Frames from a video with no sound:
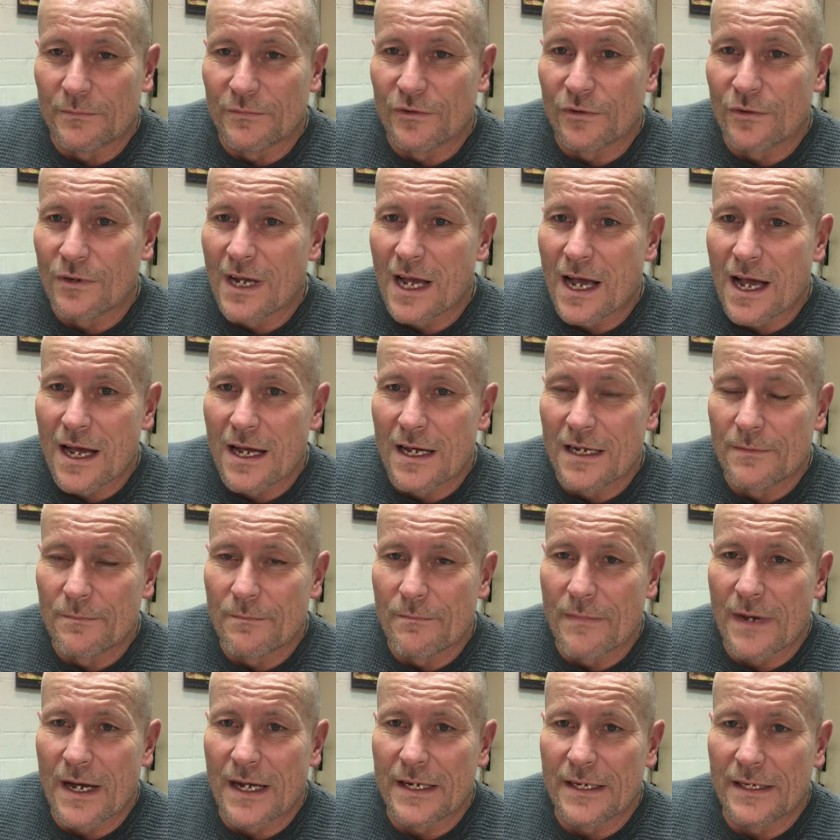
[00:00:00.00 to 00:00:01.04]
Sogar
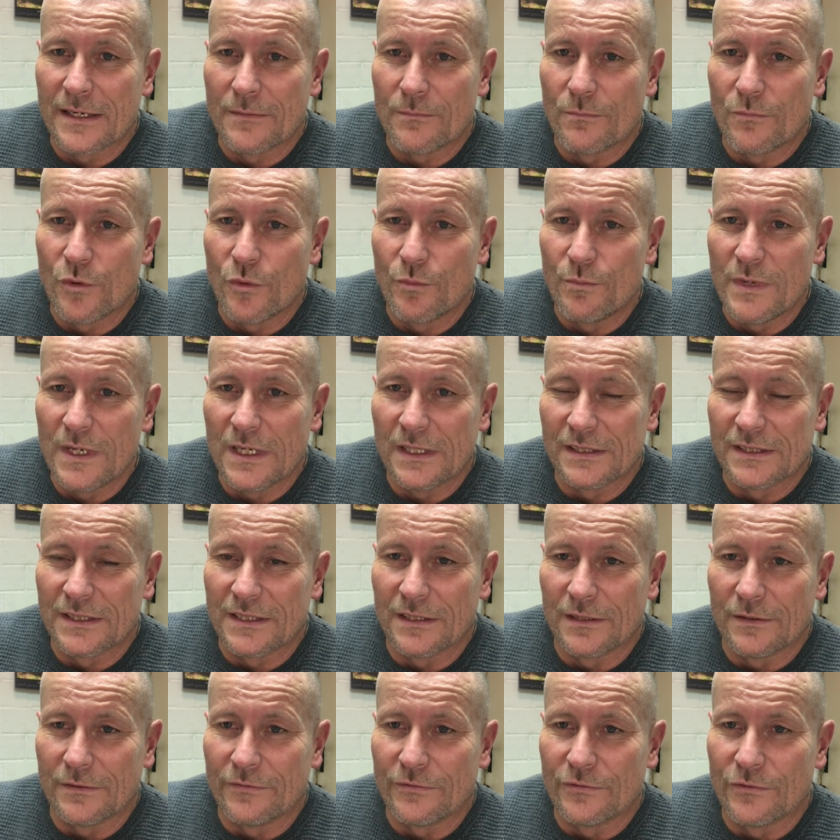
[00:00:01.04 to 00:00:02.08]
mein
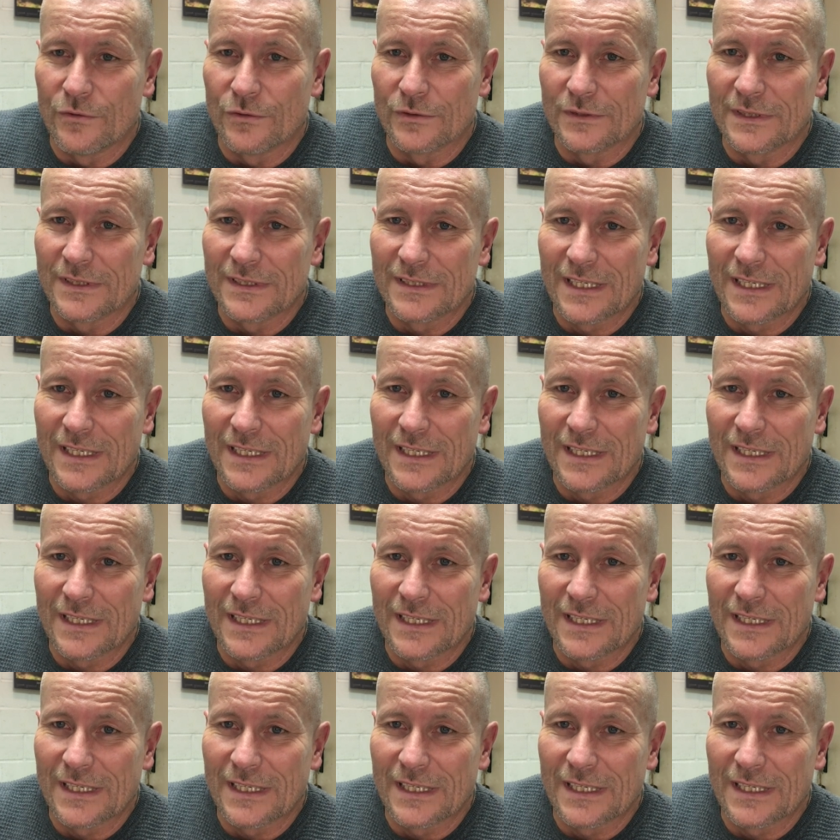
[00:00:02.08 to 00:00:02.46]
Mobiltelefon.